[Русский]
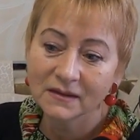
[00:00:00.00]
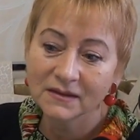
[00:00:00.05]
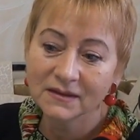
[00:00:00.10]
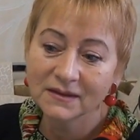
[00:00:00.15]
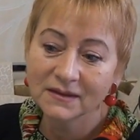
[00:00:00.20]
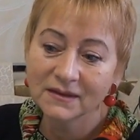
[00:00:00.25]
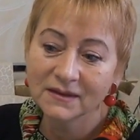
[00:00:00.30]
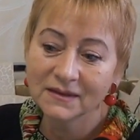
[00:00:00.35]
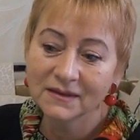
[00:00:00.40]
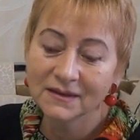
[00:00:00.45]

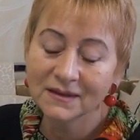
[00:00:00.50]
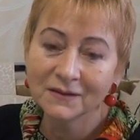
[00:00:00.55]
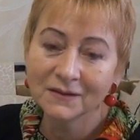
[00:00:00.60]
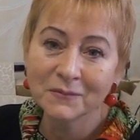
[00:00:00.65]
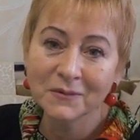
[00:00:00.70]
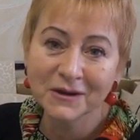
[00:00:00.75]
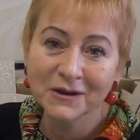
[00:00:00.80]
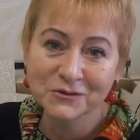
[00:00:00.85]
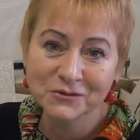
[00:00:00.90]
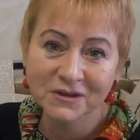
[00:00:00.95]
И я
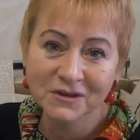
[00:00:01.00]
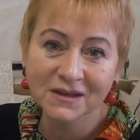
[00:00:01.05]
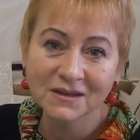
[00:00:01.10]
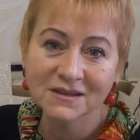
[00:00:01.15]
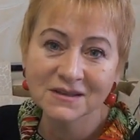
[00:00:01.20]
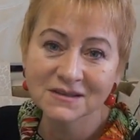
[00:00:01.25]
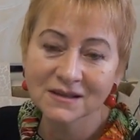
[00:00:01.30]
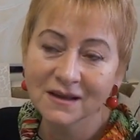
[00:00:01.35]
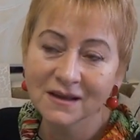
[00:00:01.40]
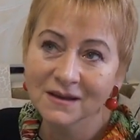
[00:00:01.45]
вам хочу сказать,
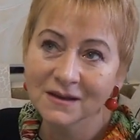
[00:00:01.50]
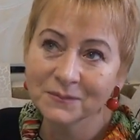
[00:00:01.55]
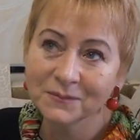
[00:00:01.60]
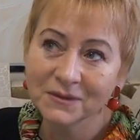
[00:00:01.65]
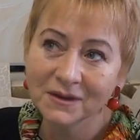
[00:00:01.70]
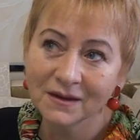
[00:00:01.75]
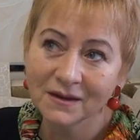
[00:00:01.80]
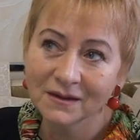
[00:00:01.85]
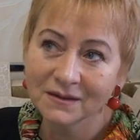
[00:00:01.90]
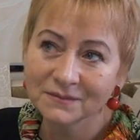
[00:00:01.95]
дизлайкам
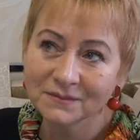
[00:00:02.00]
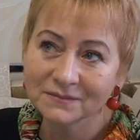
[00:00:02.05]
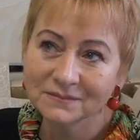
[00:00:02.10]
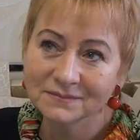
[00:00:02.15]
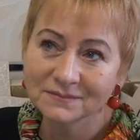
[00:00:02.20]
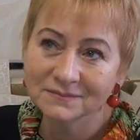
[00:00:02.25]
я,